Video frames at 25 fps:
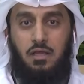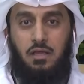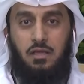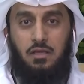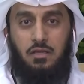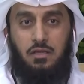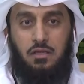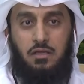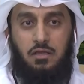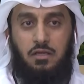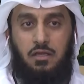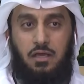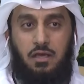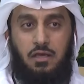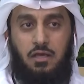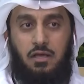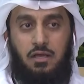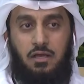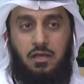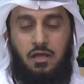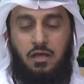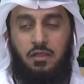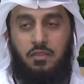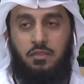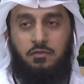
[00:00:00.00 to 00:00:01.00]

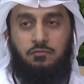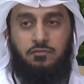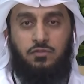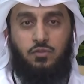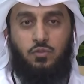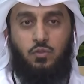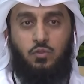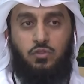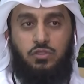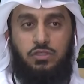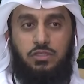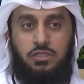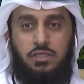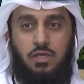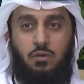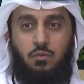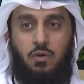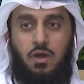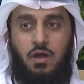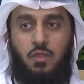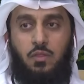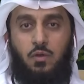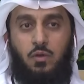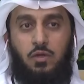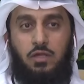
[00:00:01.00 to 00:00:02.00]
الاقل حظا في السعوديه
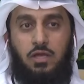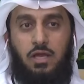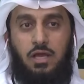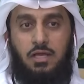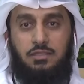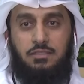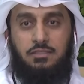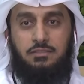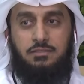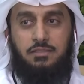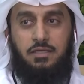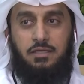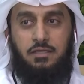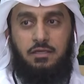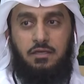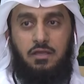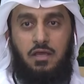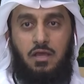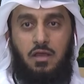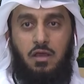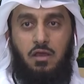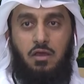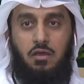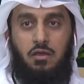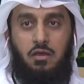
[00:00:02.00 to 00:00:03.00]
وهذول عاده
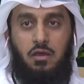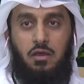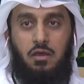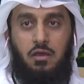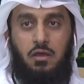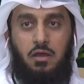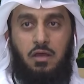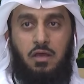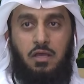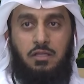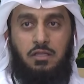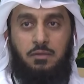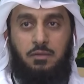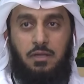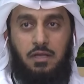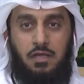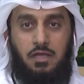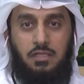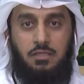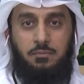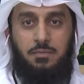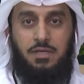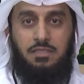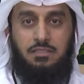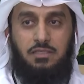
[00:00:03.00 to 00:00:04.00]
آه،
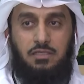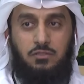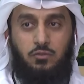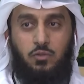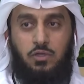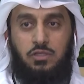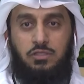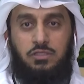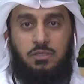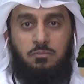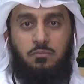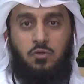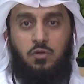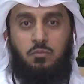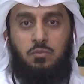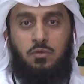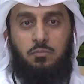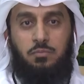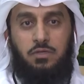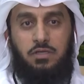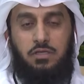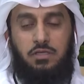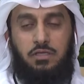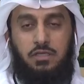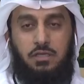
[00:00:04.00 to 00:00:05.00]
الخدمات اللي تقدم لهم
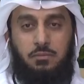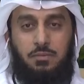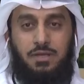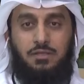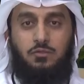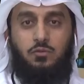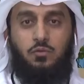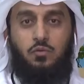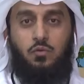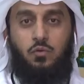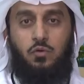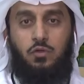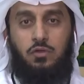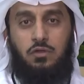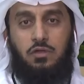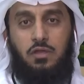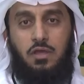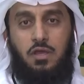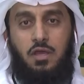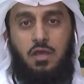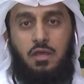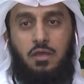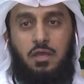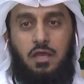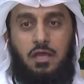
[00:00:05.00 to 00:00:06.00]
البنكيه ما تكون
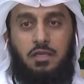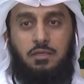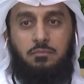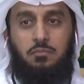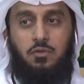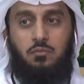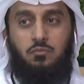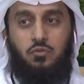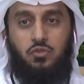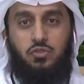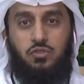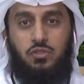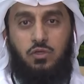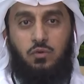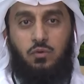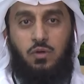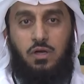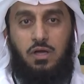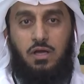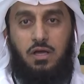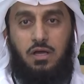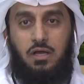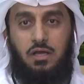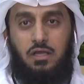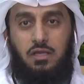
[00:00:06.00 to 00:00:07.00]
يعني
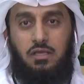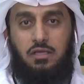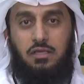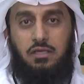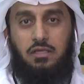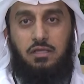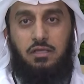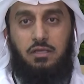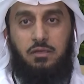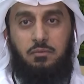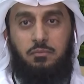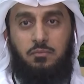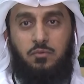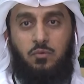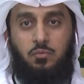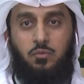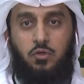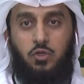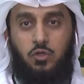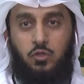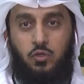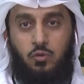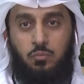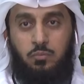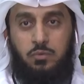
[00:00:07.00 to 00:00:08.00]
بالمستوى اللي
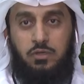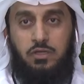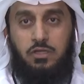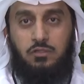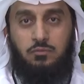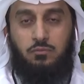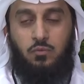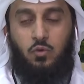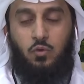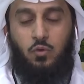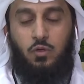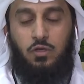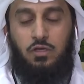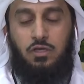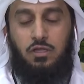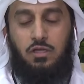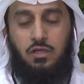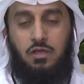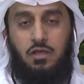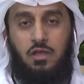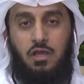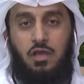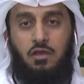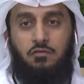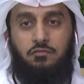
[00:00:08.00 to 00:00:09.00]
ممكن هم يطمحون له
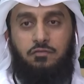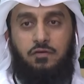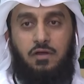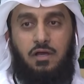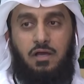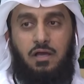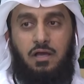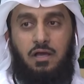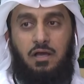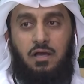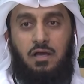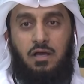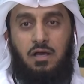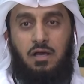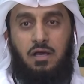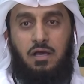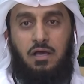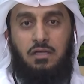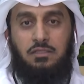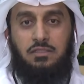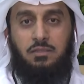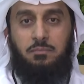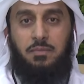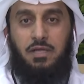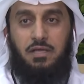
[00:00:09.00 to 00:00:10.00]

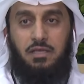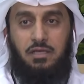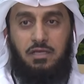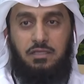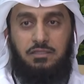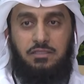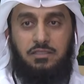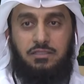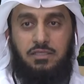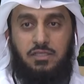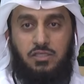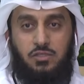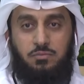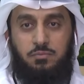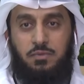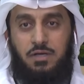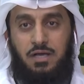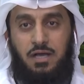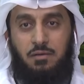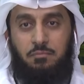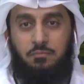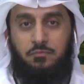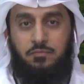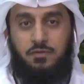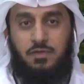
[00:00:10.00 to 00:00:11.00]
فطبعا لعده
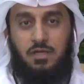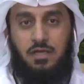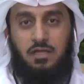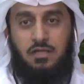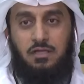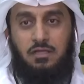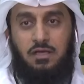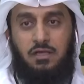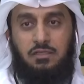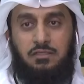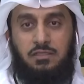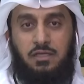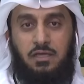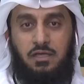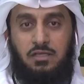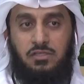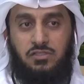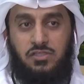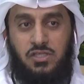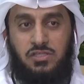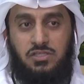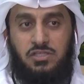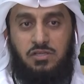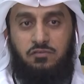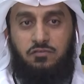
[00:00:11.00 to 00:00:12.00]
اسباب
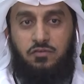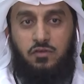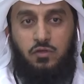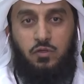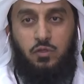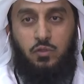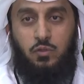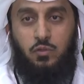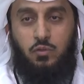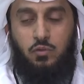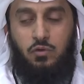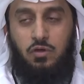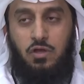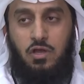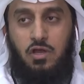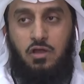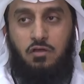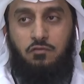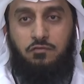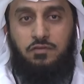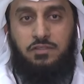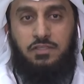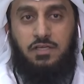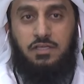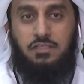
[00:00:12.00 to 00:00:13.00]
فتخصصنا في نيو
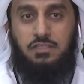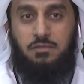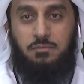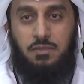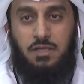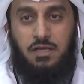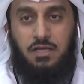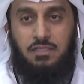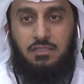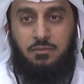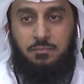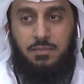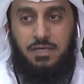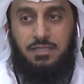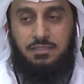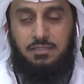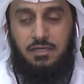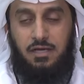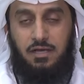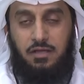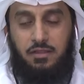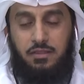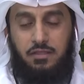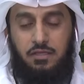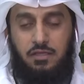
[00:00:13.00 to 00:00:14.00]
في تقديم الخدمات
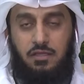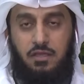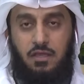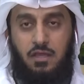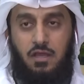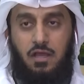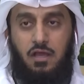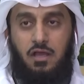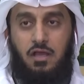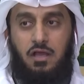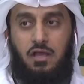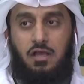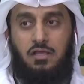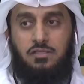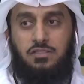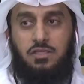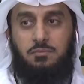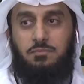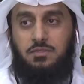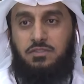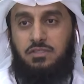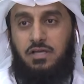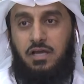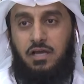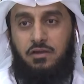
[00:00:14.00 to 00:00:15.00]
هذه آه، زي
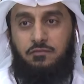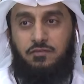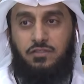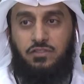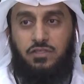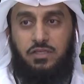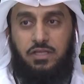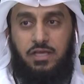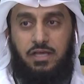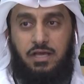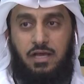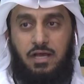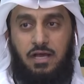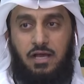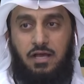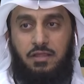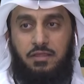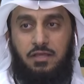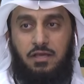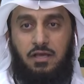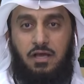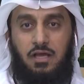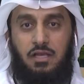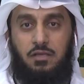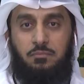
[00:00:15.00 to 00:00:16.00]
ما انت عارف الشريحه
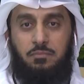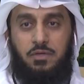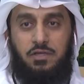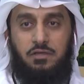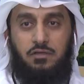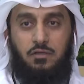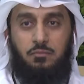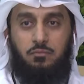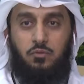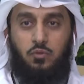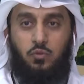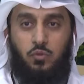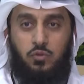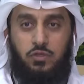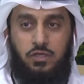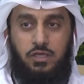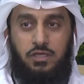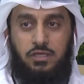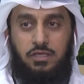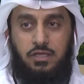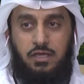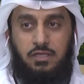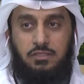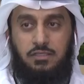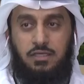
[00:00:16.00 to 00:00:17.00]
هذه غالبا البنوك
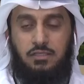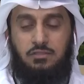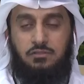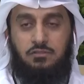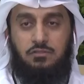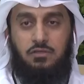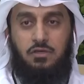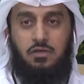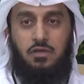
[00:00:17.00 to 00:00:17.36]
يعني اداه